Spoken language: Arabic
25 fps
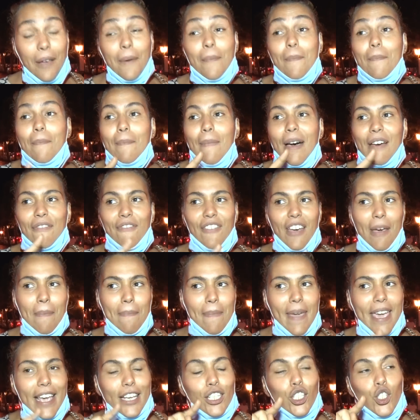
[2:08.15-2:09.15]
ما
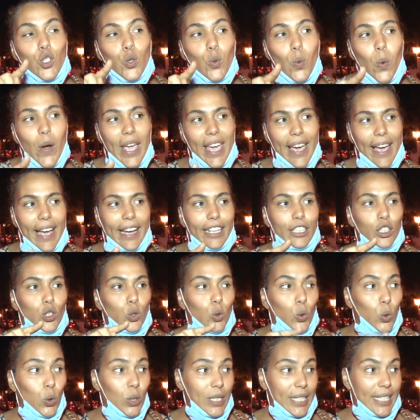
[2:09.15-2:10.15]
فماش واحد
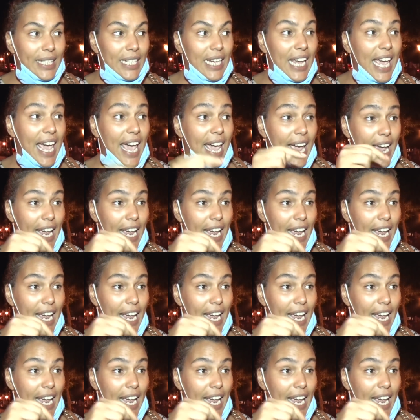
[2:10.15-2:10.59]
تونسي